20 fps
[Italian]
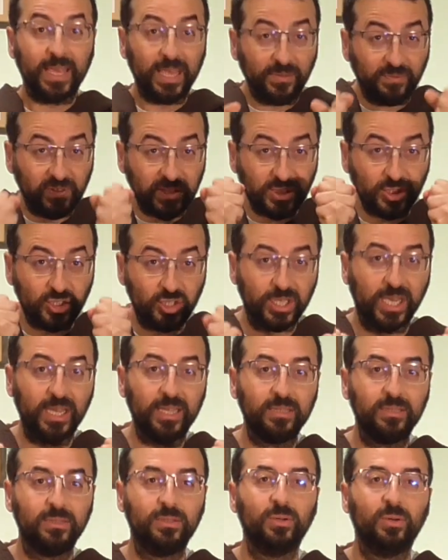e
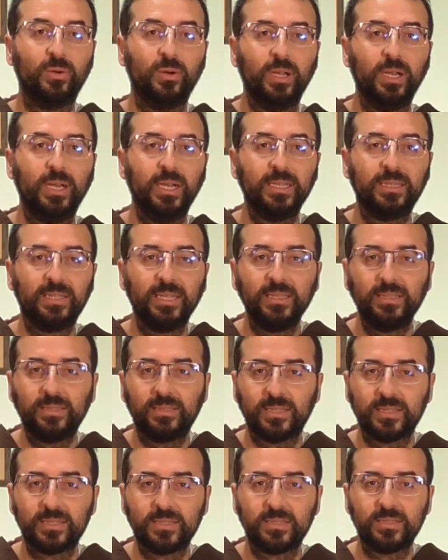vincendo le
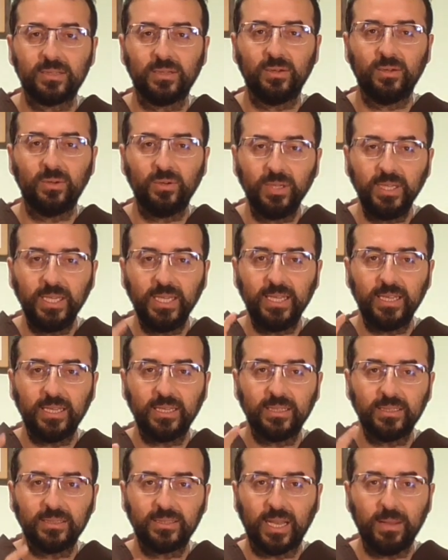
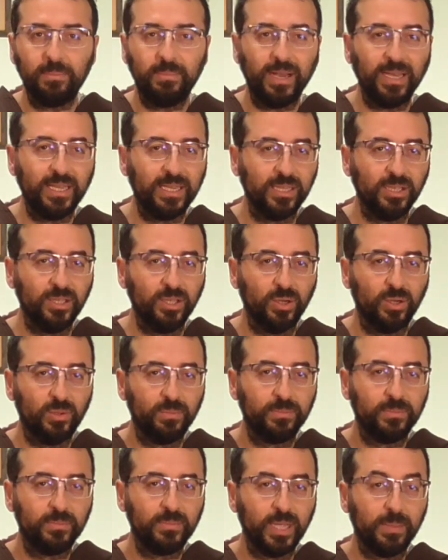tentazioni del maligno.
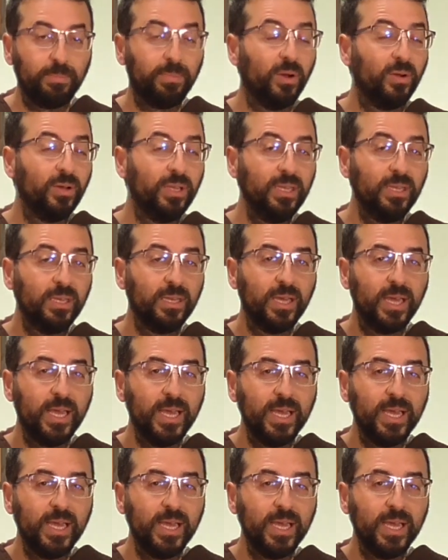E poi